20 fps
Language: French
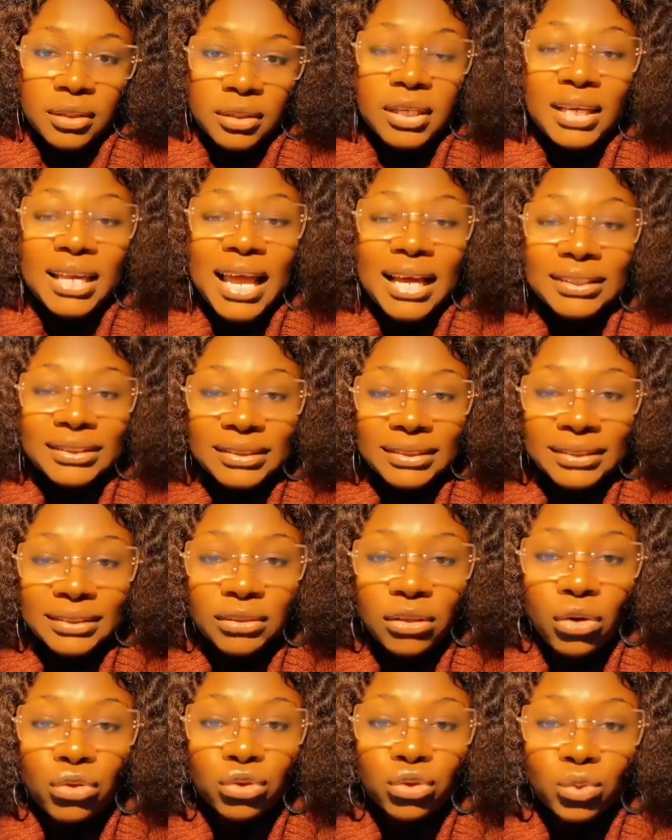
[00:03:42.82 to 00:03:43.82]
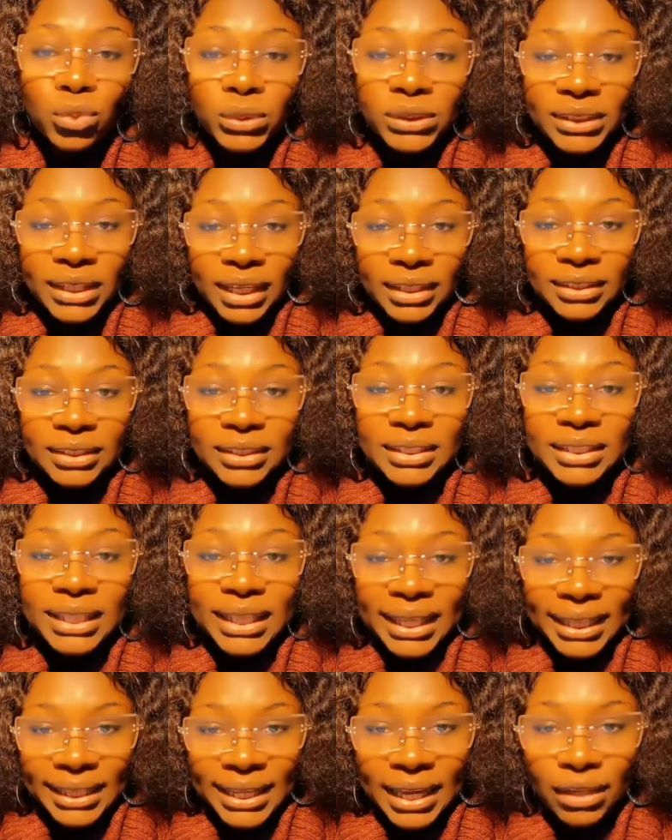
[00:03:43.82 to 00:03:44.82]
L'assistant social qui
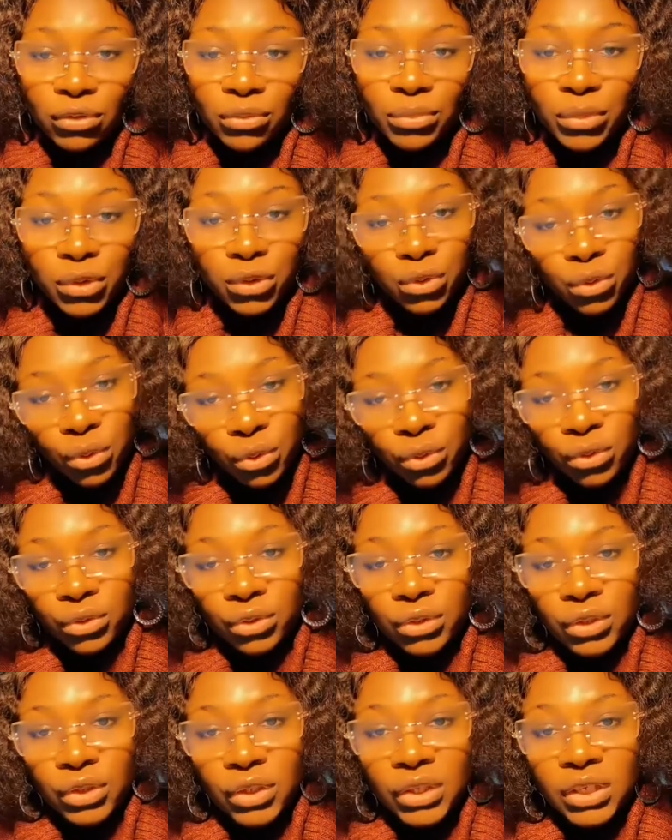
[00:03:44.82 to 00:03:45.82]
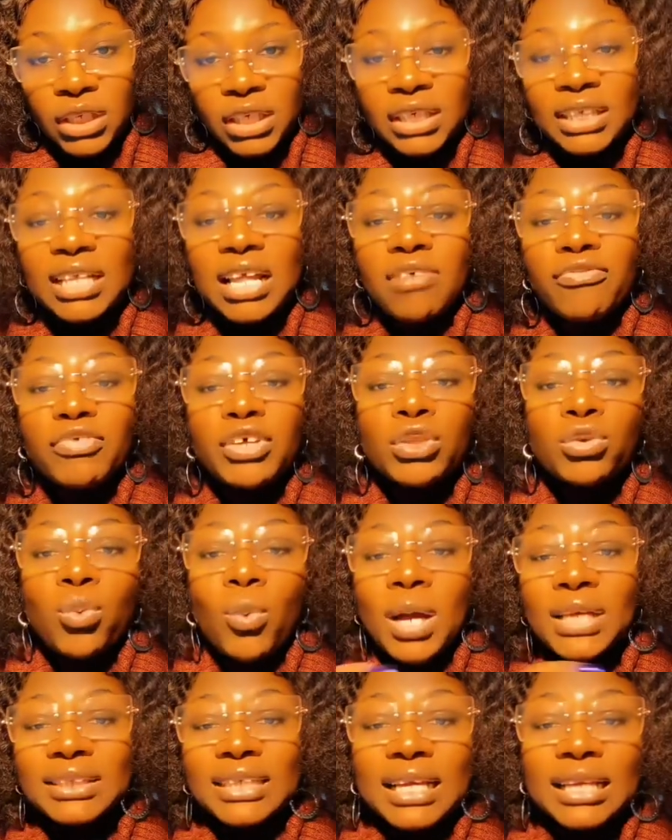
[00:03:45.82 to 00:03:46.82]
l'aidait, le monsieur, il a fait
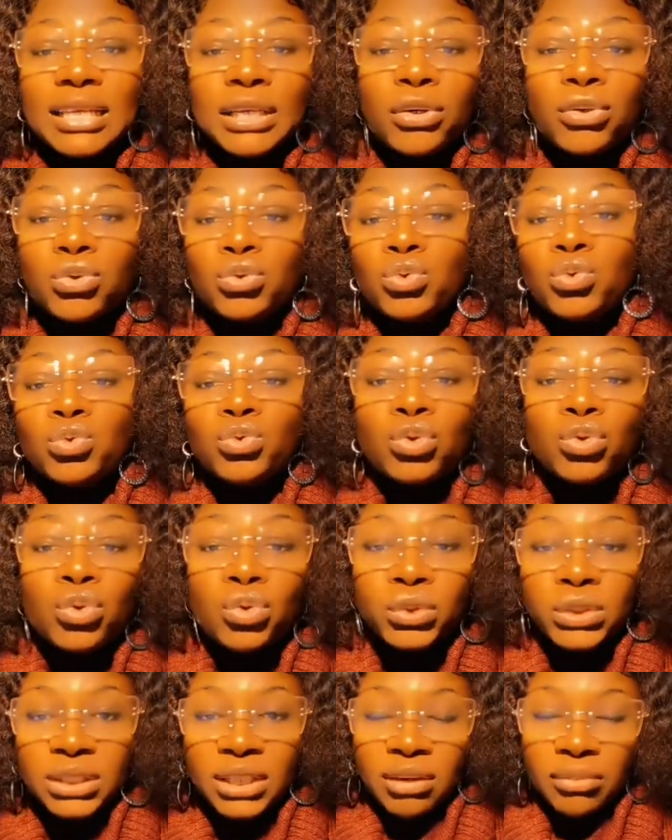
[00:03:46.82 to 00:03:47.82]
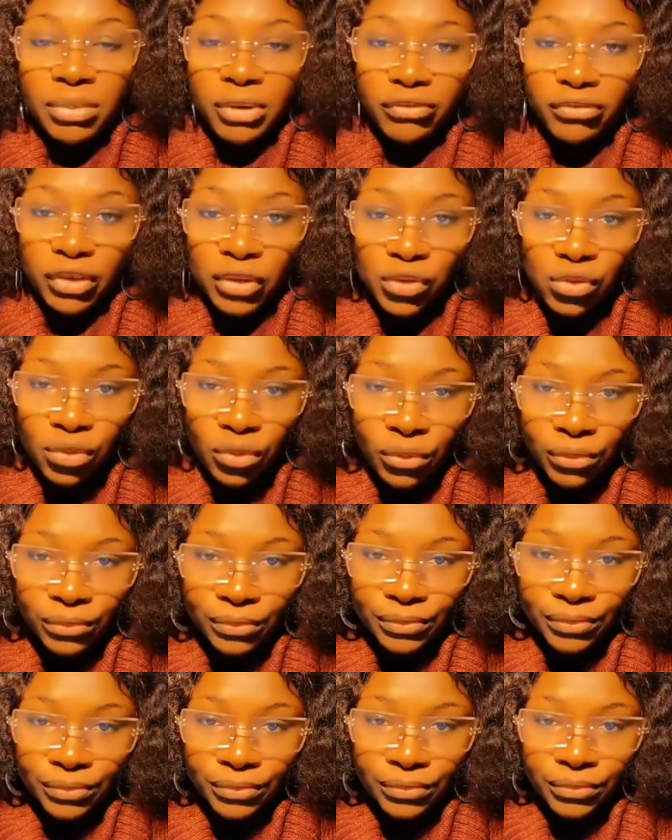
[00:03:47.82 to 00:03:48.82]
trois allers-retours de dossier en préfecture.
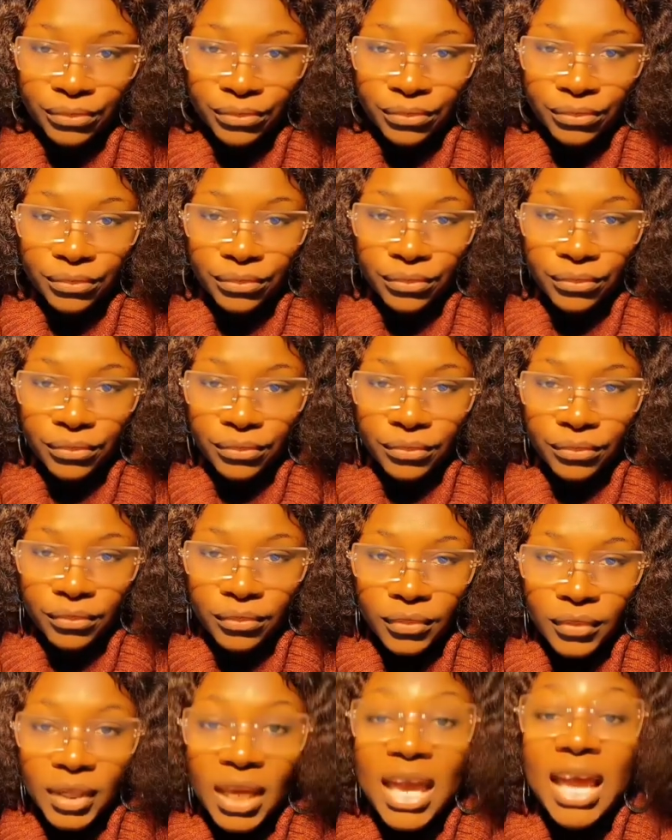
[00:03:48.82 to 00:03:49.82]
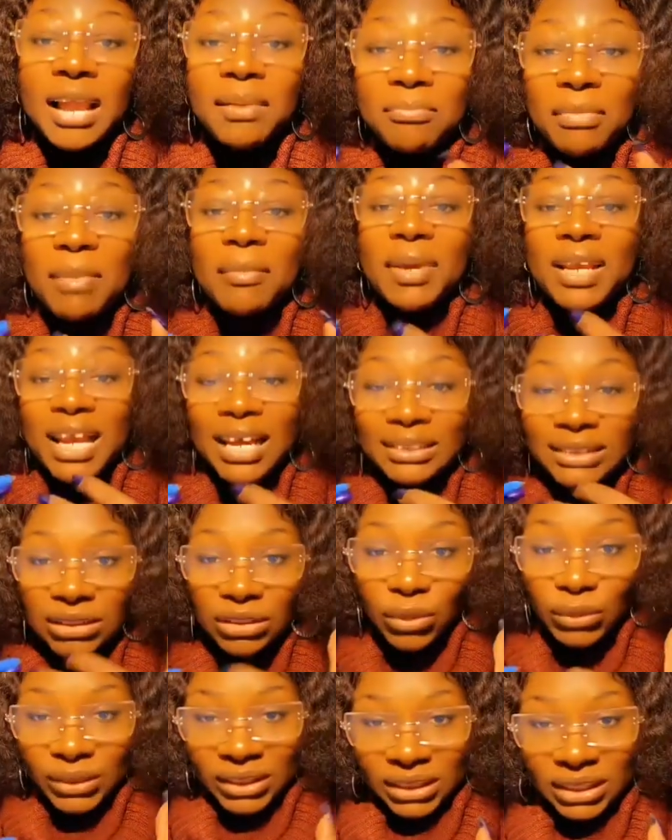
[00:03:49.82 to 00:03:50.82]
Elle-même, elle a
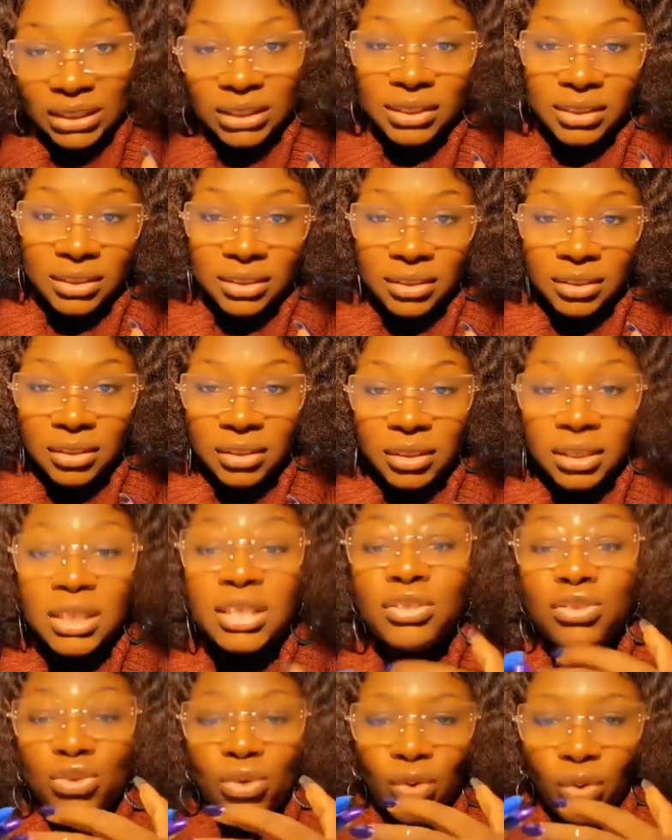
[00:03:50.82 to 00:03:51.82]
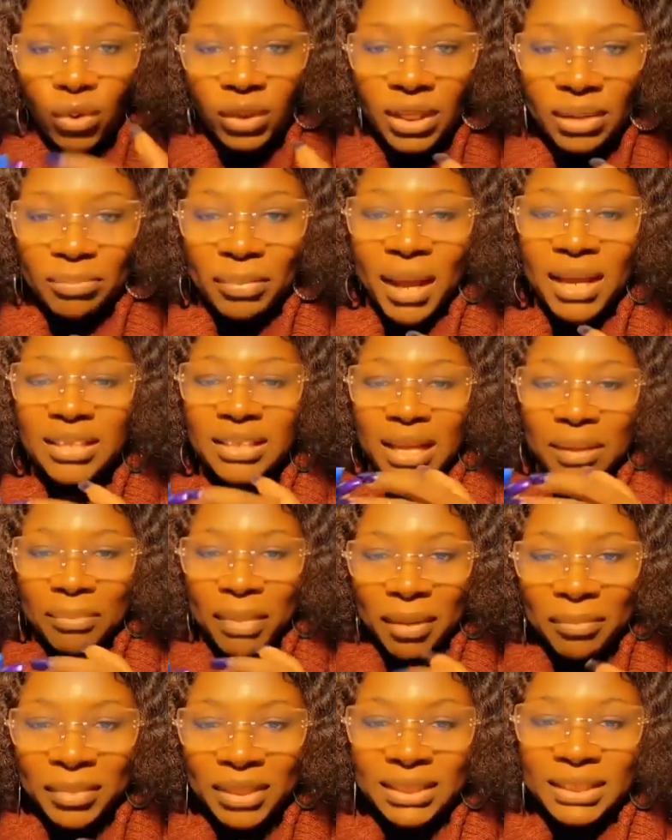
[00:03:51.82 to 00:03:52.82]
senti qu'il ne connaît pas, il n'a
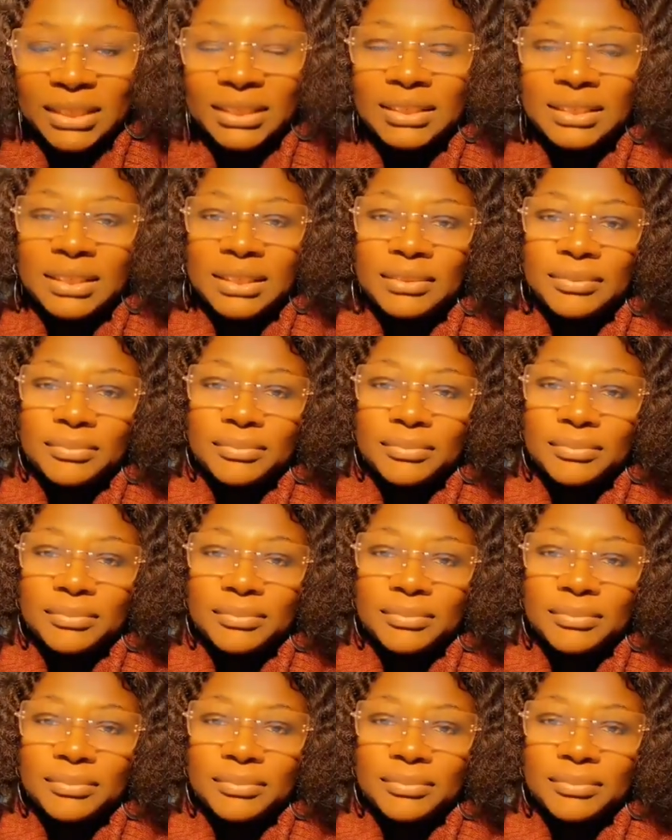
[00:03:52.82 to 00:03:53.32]
pas maîtrisé.